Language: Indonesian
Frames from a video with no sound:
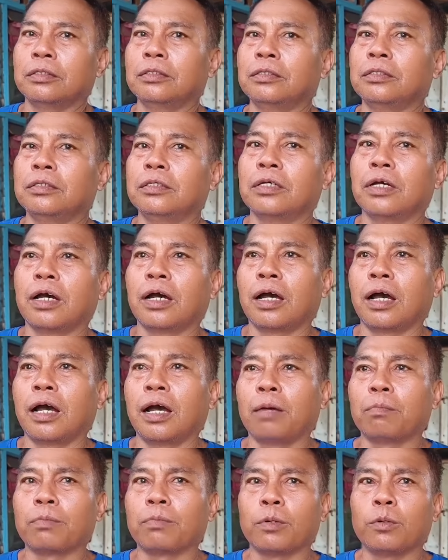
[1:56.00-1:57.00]
ya
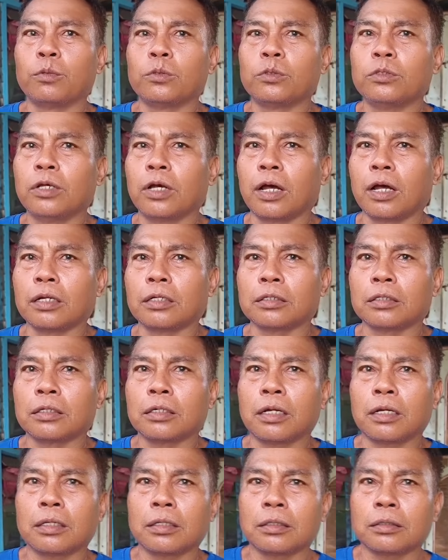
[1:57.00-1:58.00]
hujan hujan
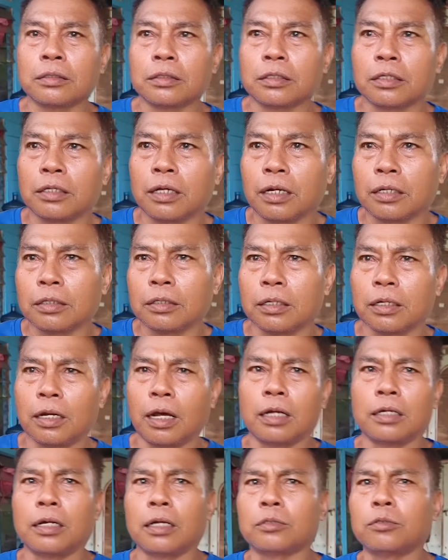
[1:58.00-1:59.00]
deras ya ya ndak
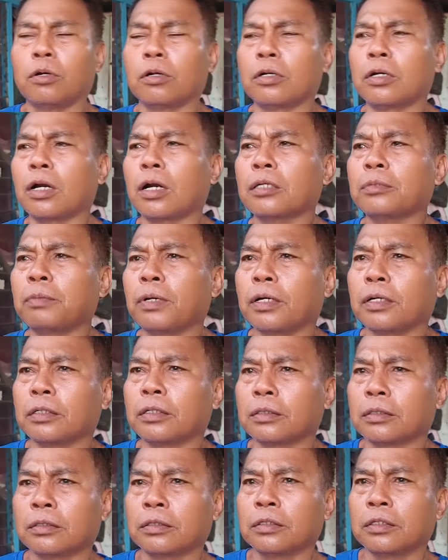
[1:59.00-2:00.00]
ndak juga deras bang mm
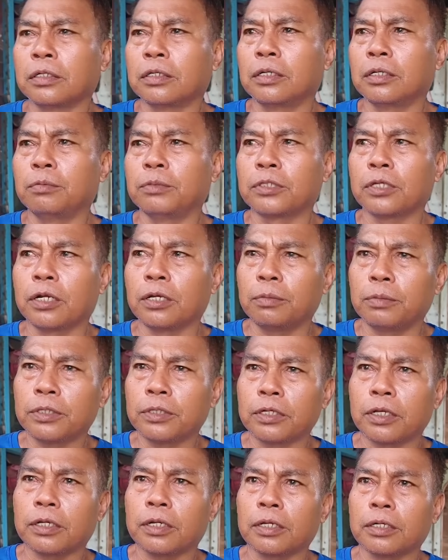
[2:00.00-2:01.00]
-hmm. grimis grimis
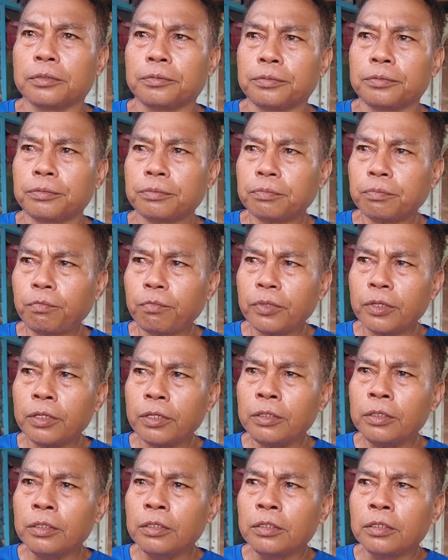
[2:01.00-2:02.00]
saja grimis grimis saja
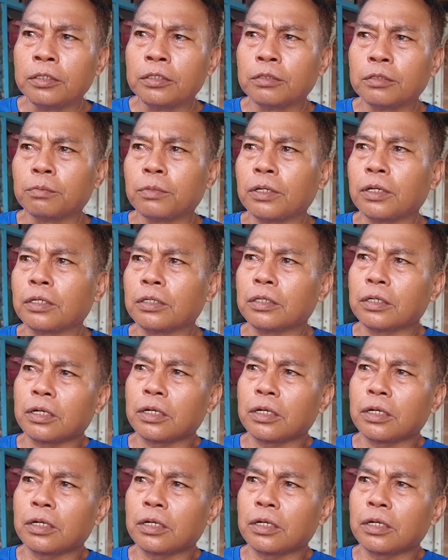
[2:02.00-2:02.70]
cuma ini kan